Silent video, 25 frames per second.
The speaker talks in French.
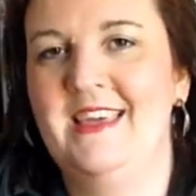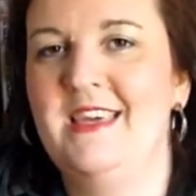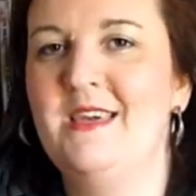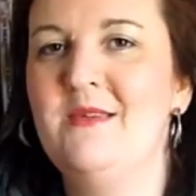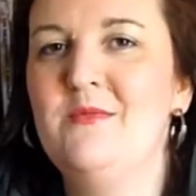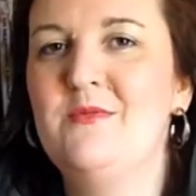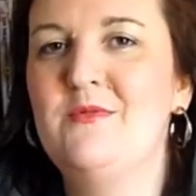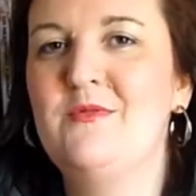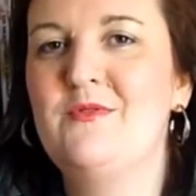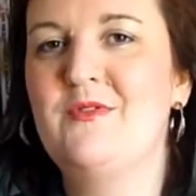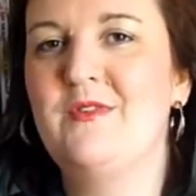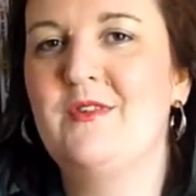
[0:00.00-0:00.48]

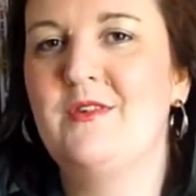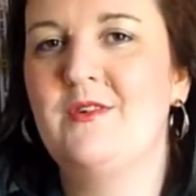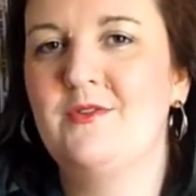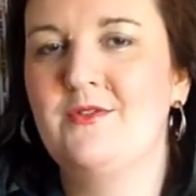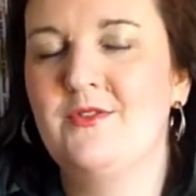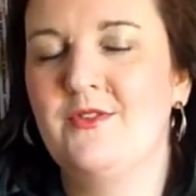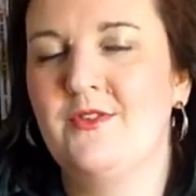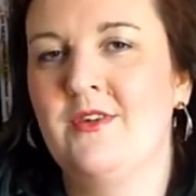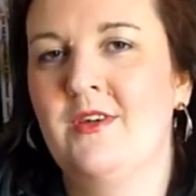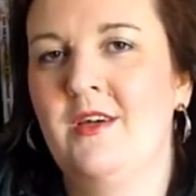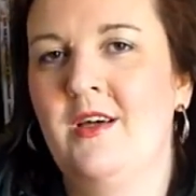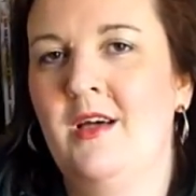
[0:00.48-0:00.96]

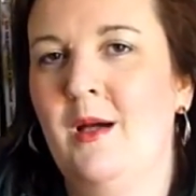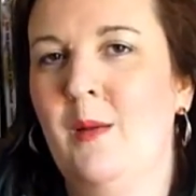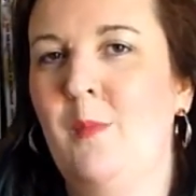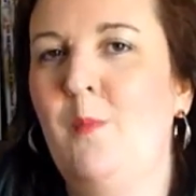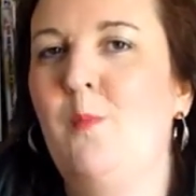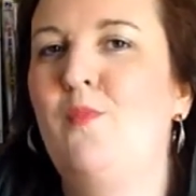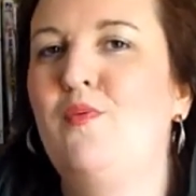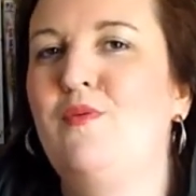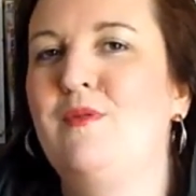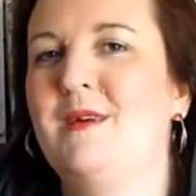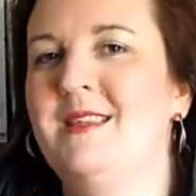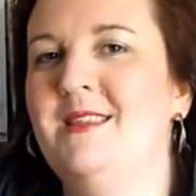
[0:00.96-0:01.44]
émouvante,
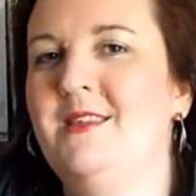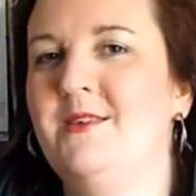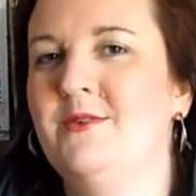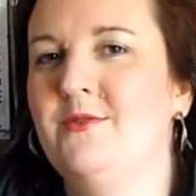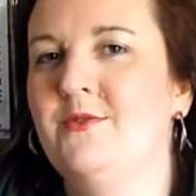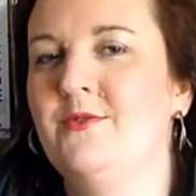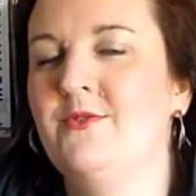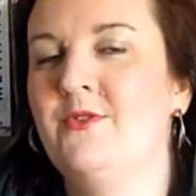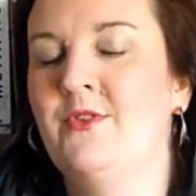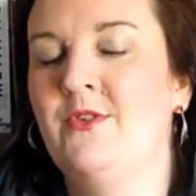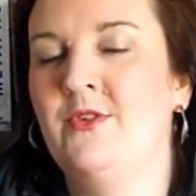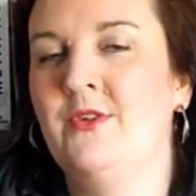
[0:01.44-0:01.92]

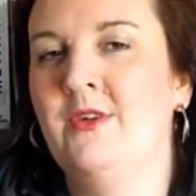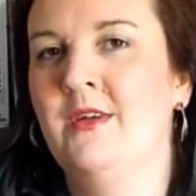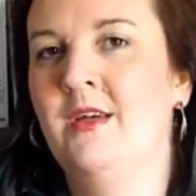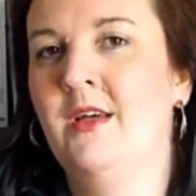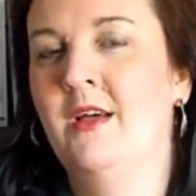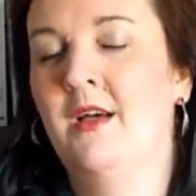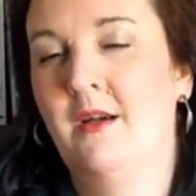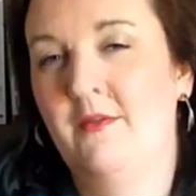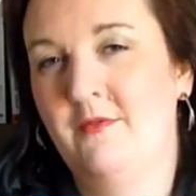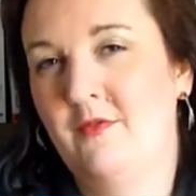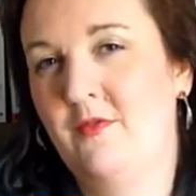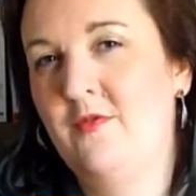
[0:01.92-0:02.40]
poignante
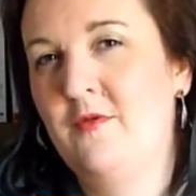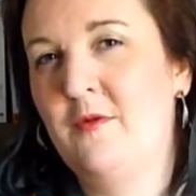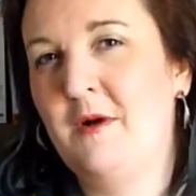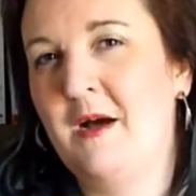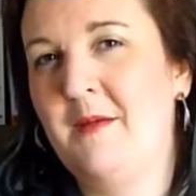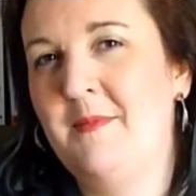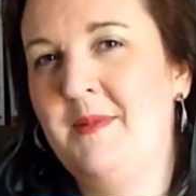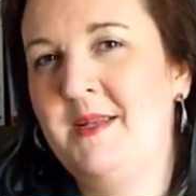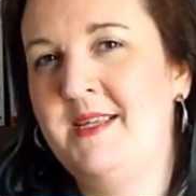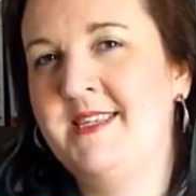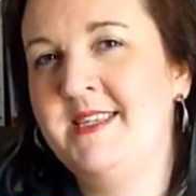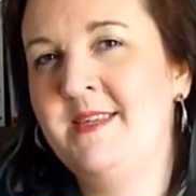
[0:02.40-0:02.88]
vous vous
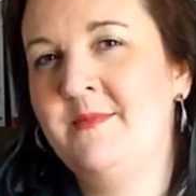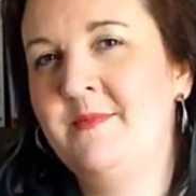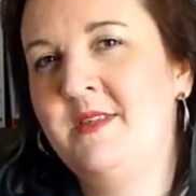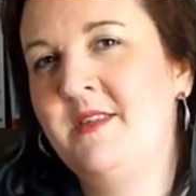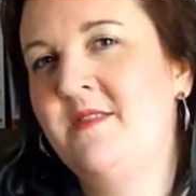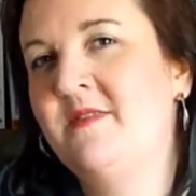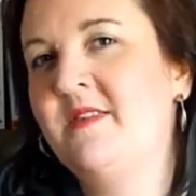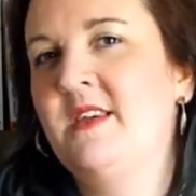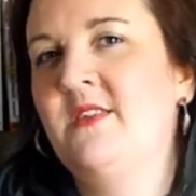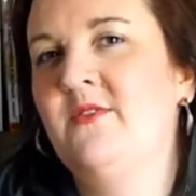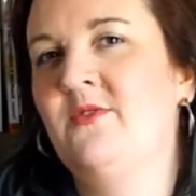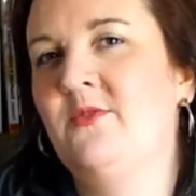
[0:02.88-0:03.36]
rappelez ces
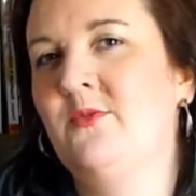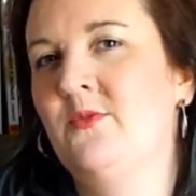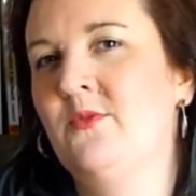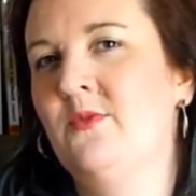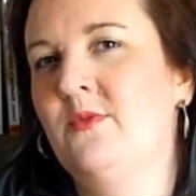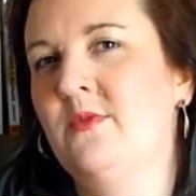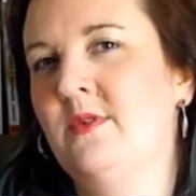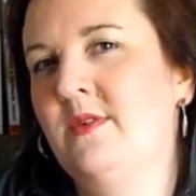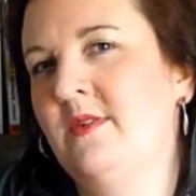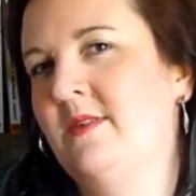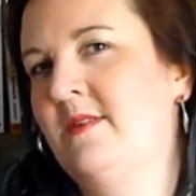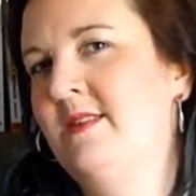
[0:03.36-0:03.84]
petits
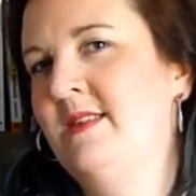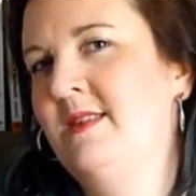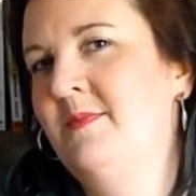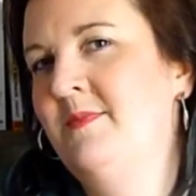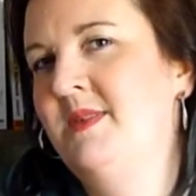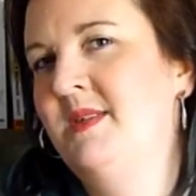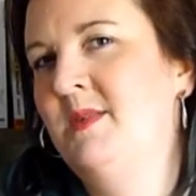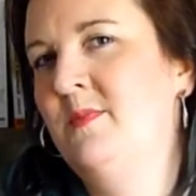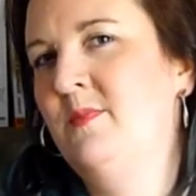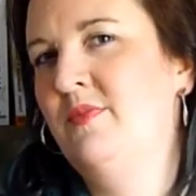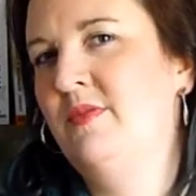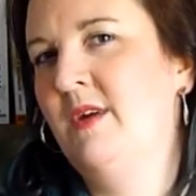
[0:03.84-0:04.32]
frissons, euh, des
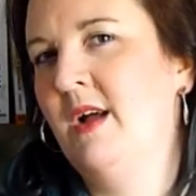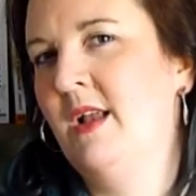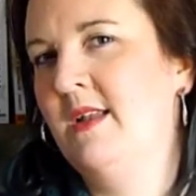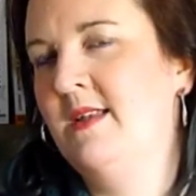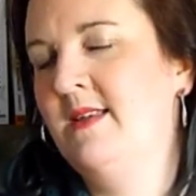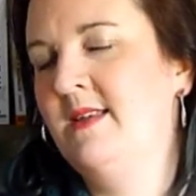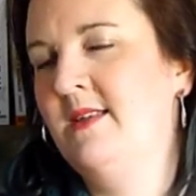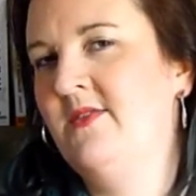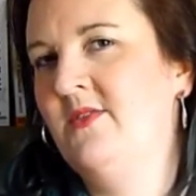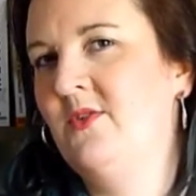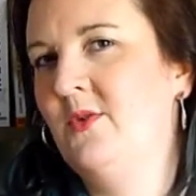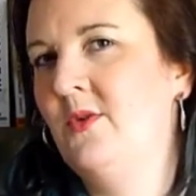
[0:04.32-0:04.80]
petits
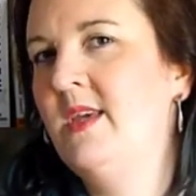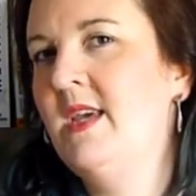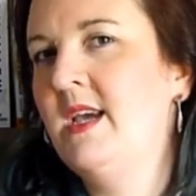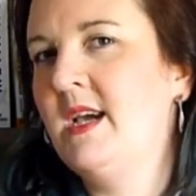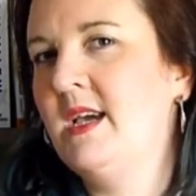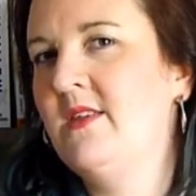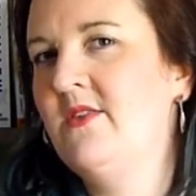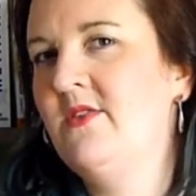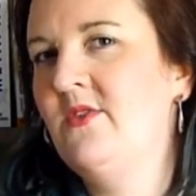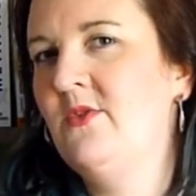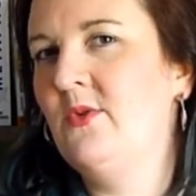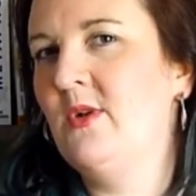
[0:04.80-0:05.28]
poils qui se
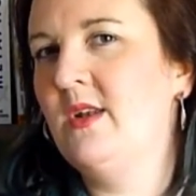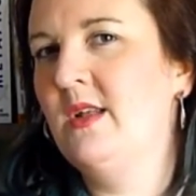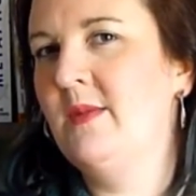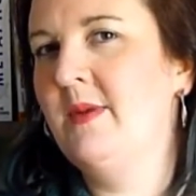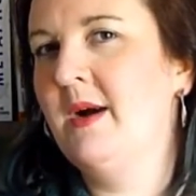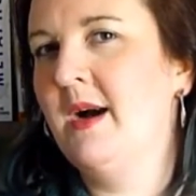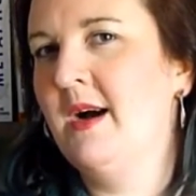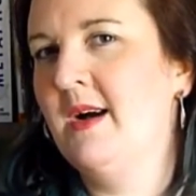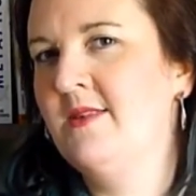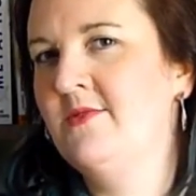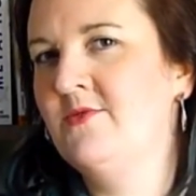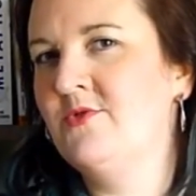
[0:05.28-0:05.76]
hérissent sur les
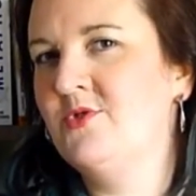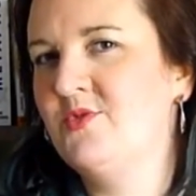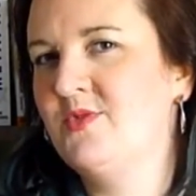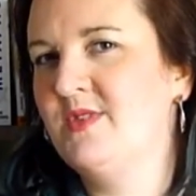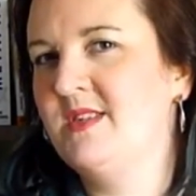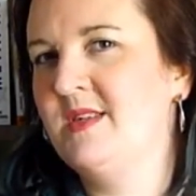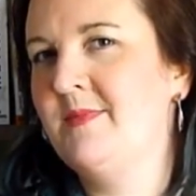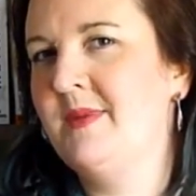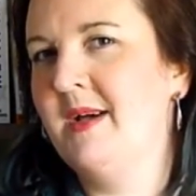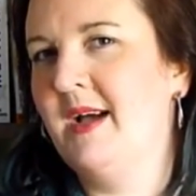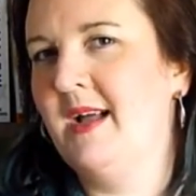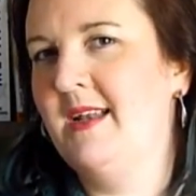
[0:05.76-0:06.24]
bras dont je
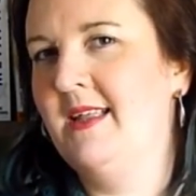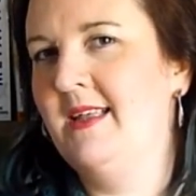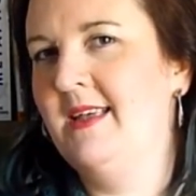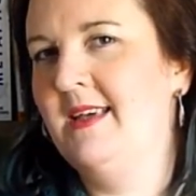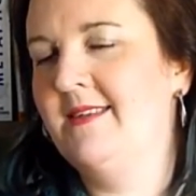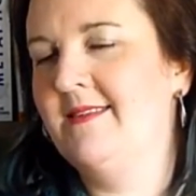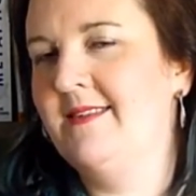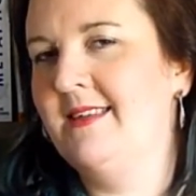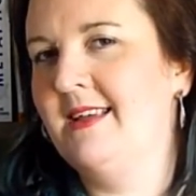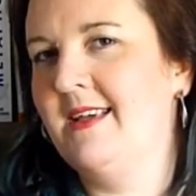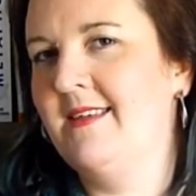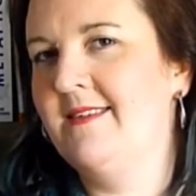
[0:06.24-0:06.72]
vous ai parlé
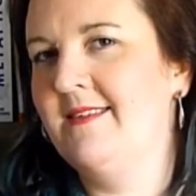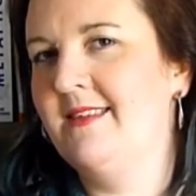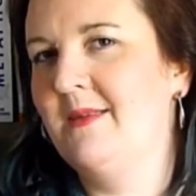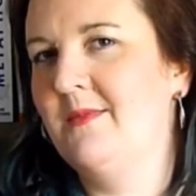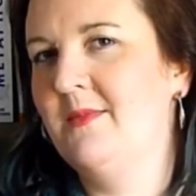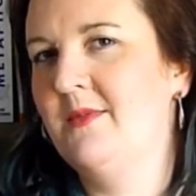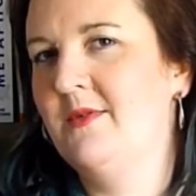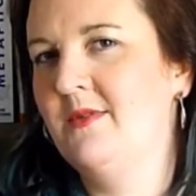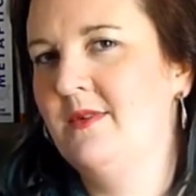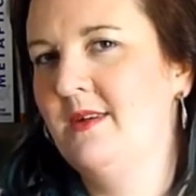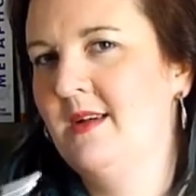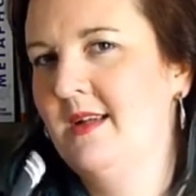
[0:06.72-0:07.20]
assez
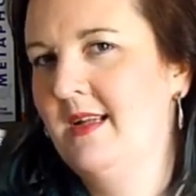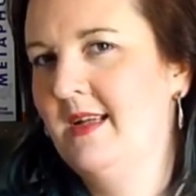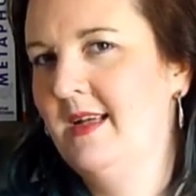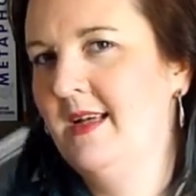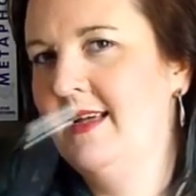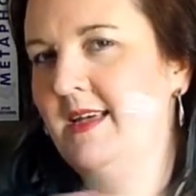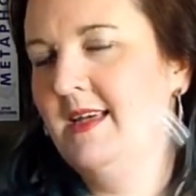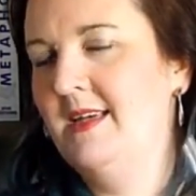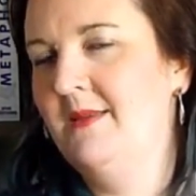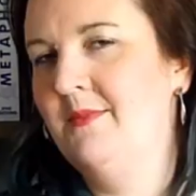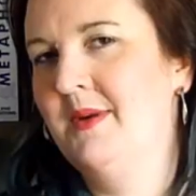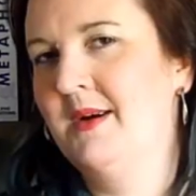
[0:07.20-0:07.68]
récemment
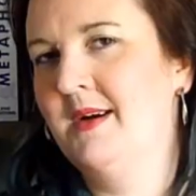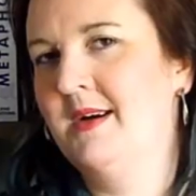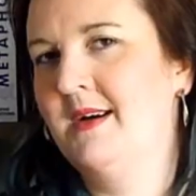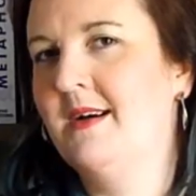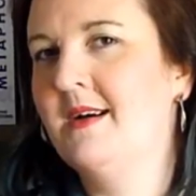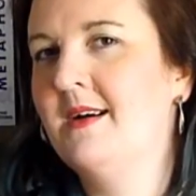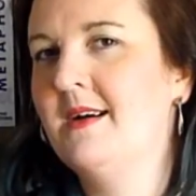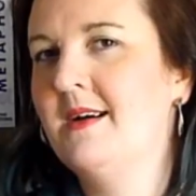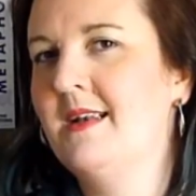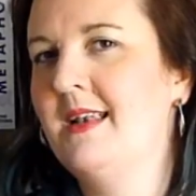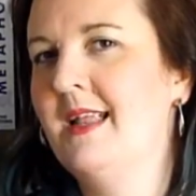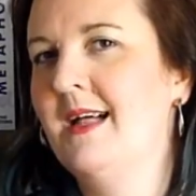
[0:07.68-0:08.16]
Et eh
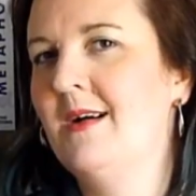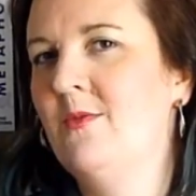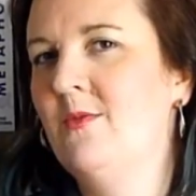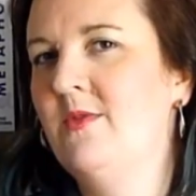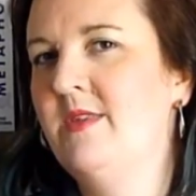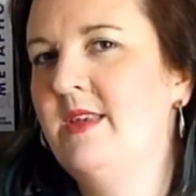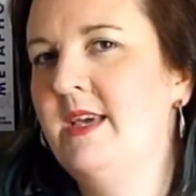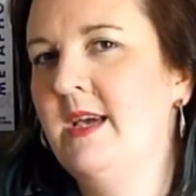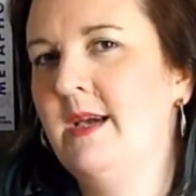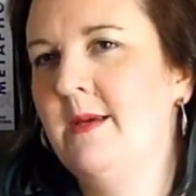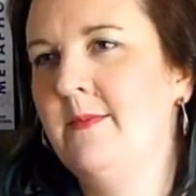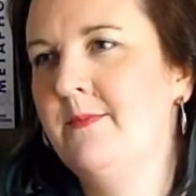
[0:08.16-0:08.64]
ben là
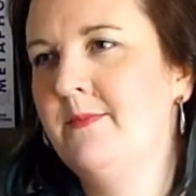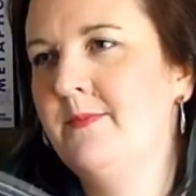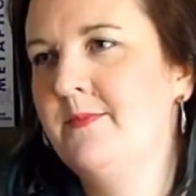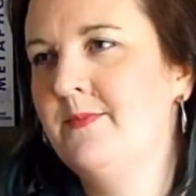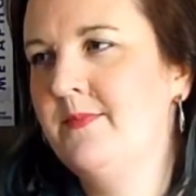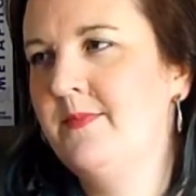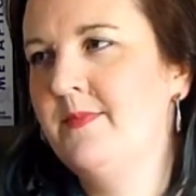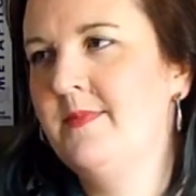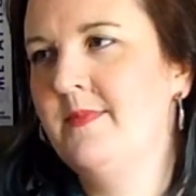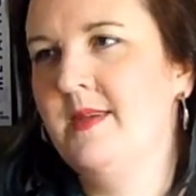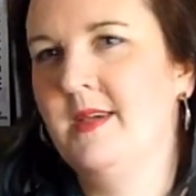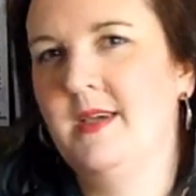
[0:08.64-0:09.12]
on y
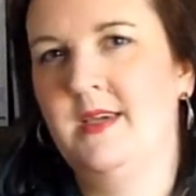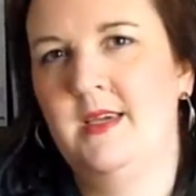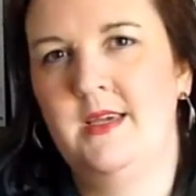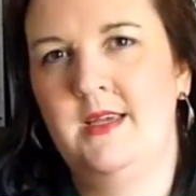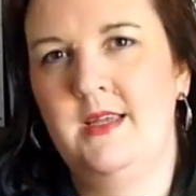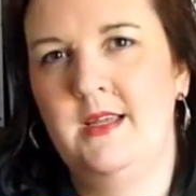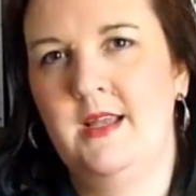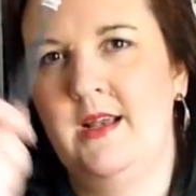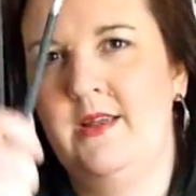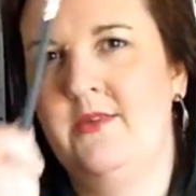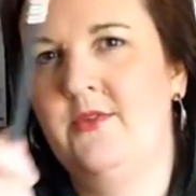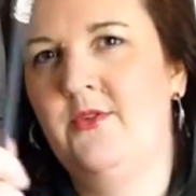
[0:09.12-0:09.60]
est.
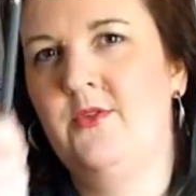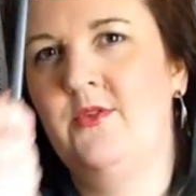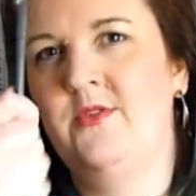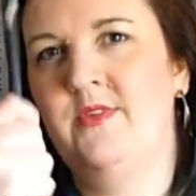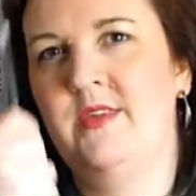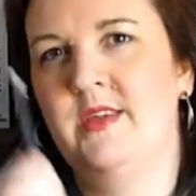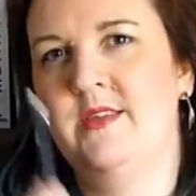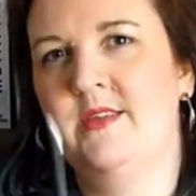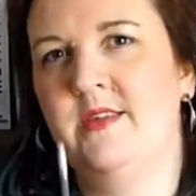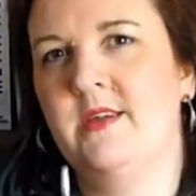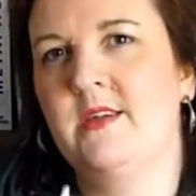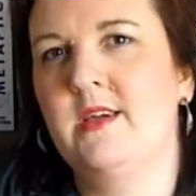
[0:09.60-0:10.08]
Et
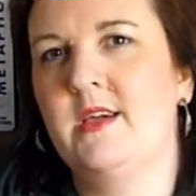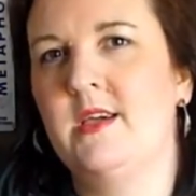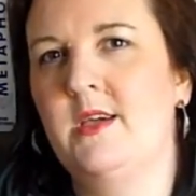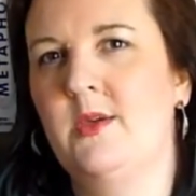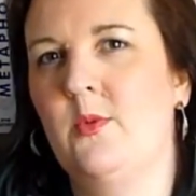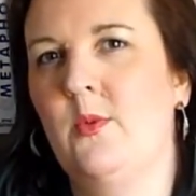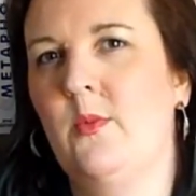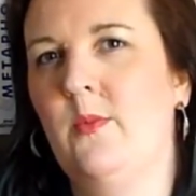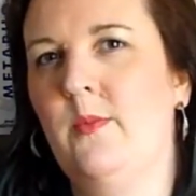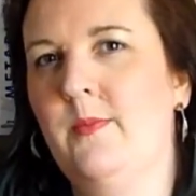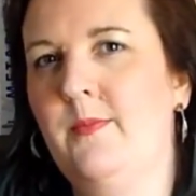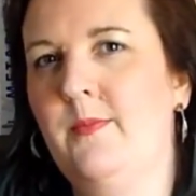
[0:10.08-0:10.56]
ceci est un crime.